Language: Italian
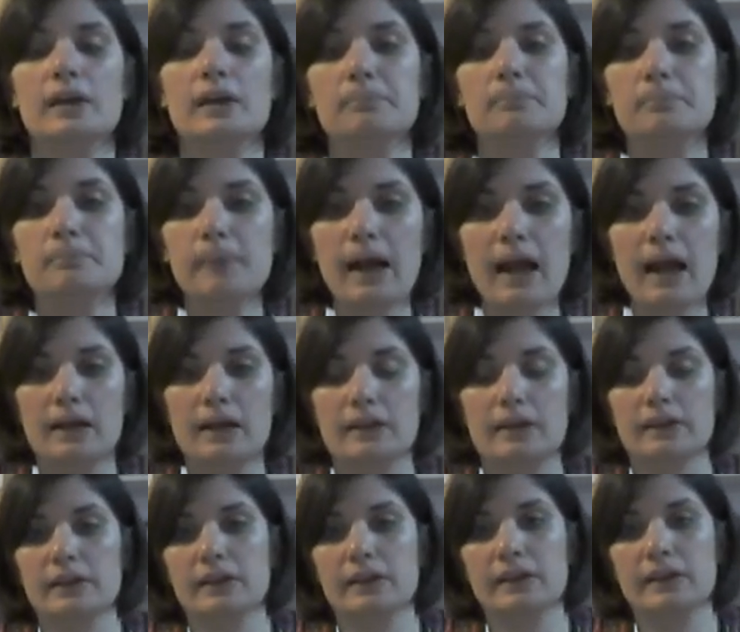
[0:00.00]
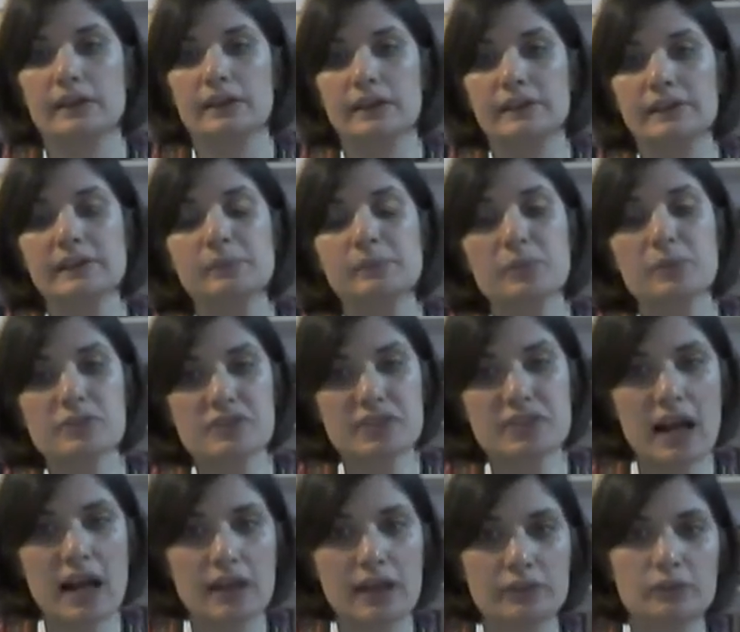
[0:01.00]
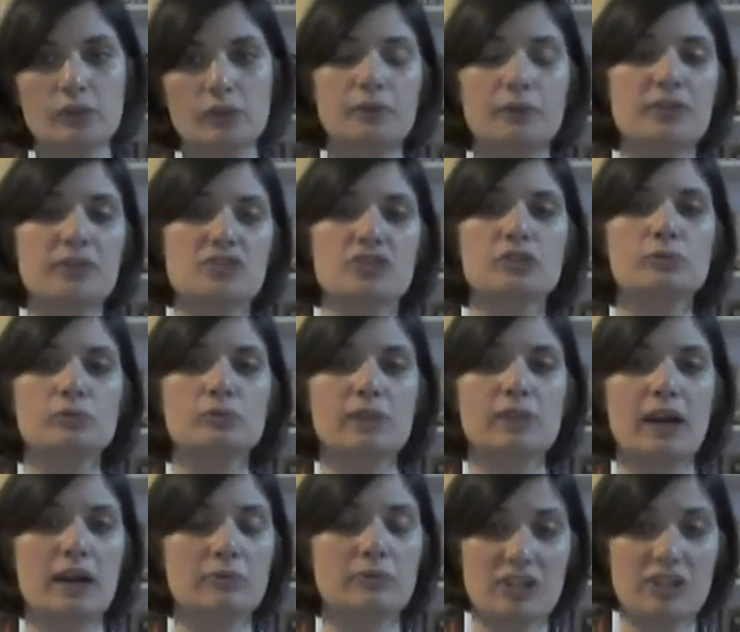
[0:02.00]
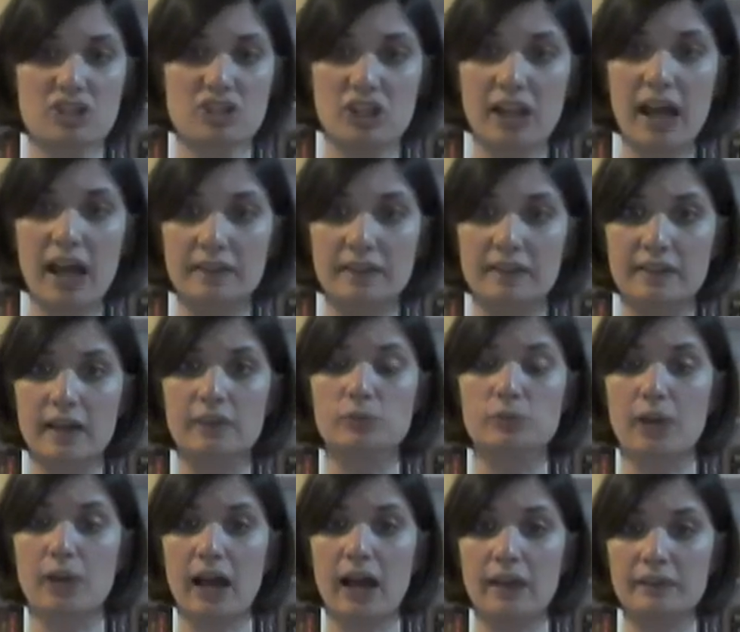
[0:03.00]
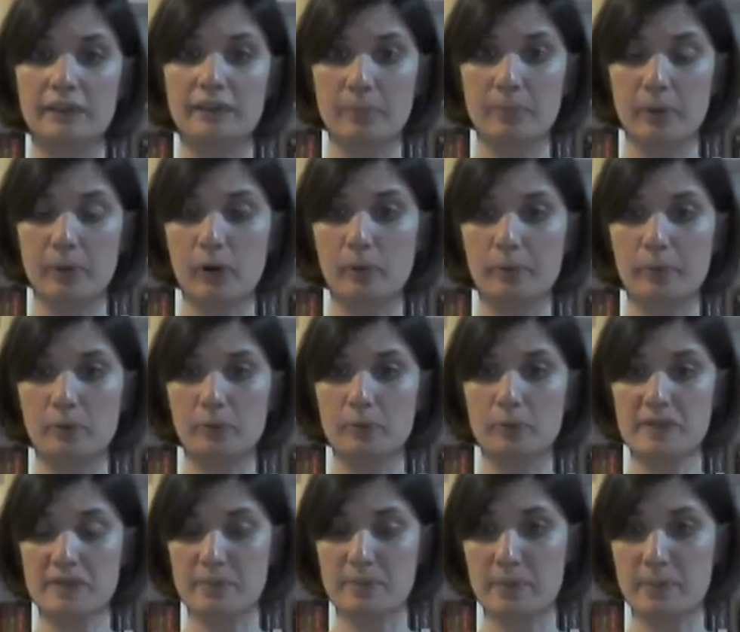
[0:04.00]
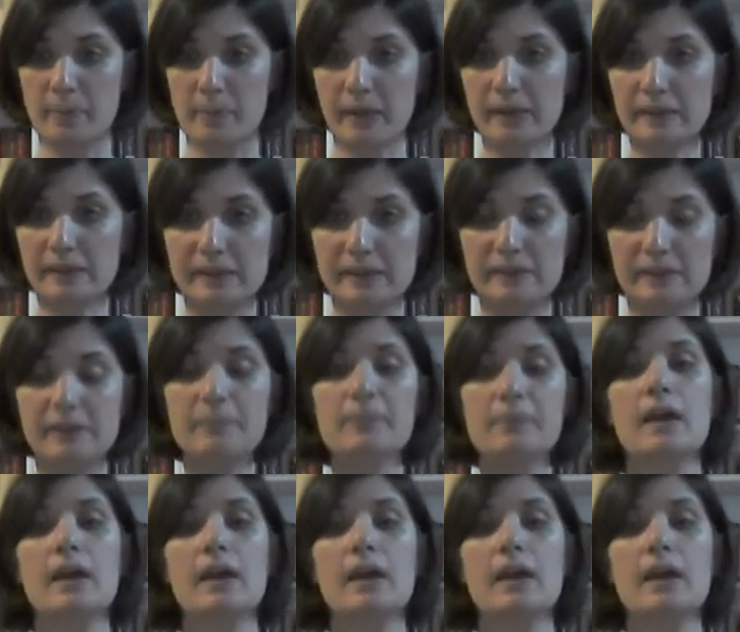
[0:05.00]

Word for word: ma eh, dimostrando, facendo una, una scenata durante proprio questi preparativi,